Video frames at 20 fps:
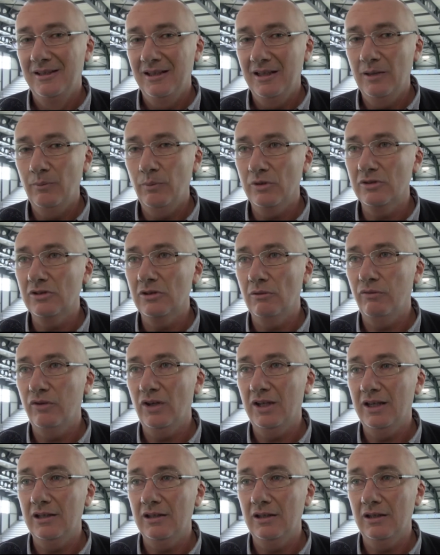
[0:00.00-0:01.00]
che possano
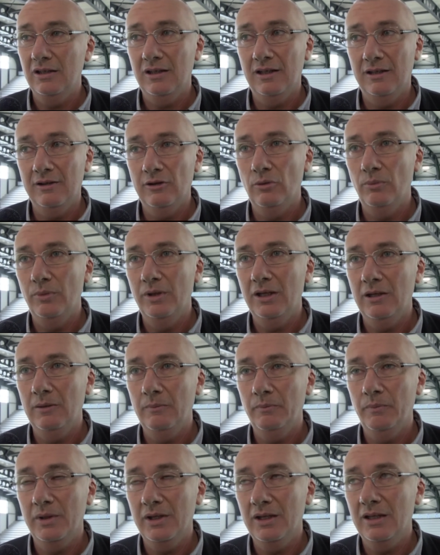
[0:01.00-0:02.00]
fare altrettanto bene,
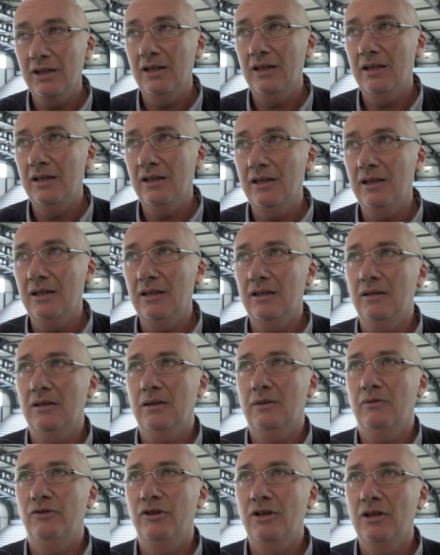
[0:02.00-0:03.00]

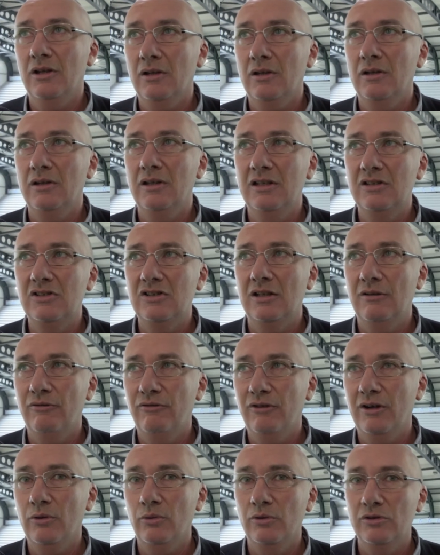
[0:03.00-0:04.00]
perché fino a dieci anni
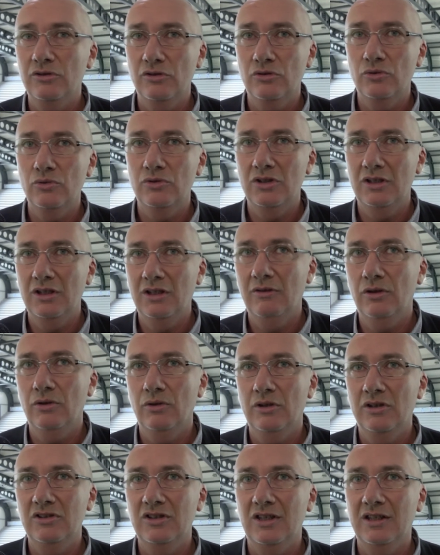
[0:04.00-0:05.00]
fa questo succedeva
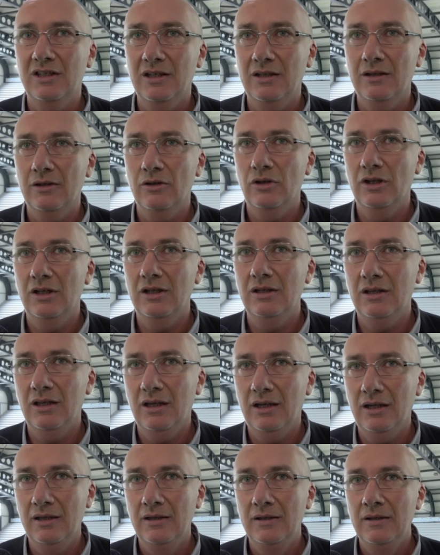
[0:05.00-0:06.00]
con una certa
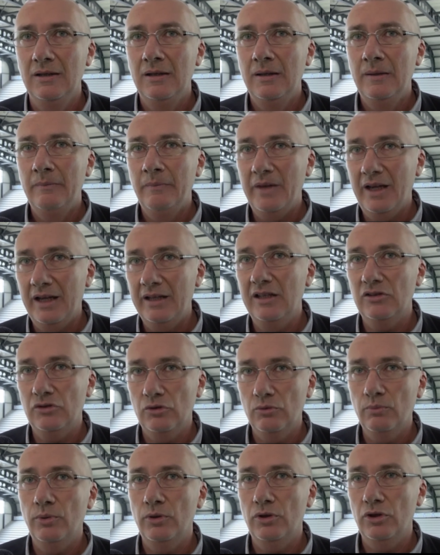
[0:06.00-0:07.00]
regolarità, adesso
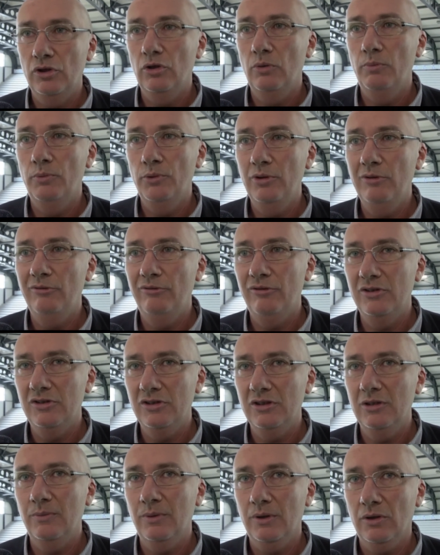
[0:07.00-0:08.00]
è un pochino più
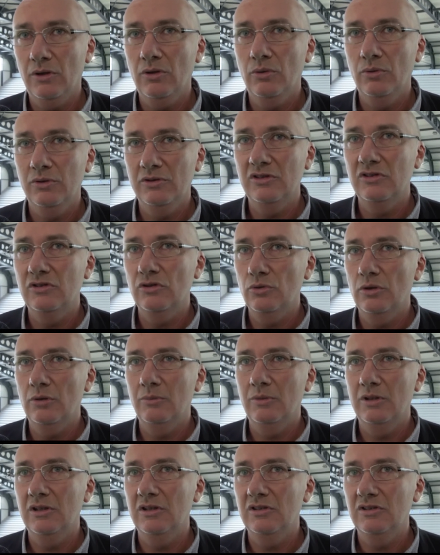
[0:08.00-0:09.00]
difficile, però questo è
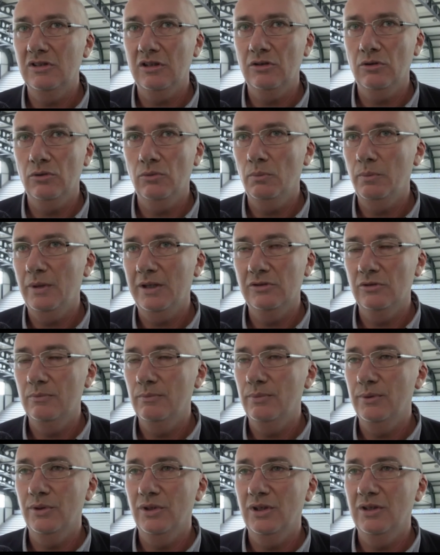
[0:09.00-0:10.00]
sicuramente stato un passo
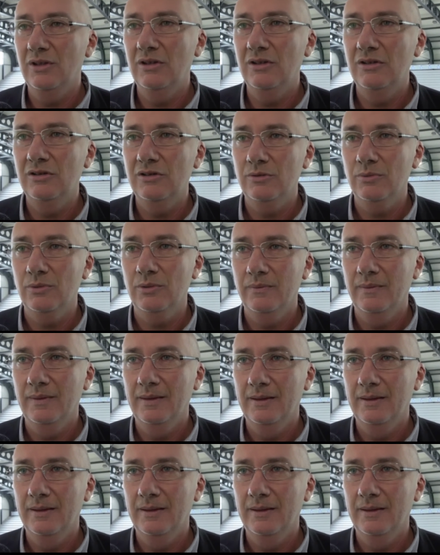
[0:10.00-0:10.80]
importantissimo.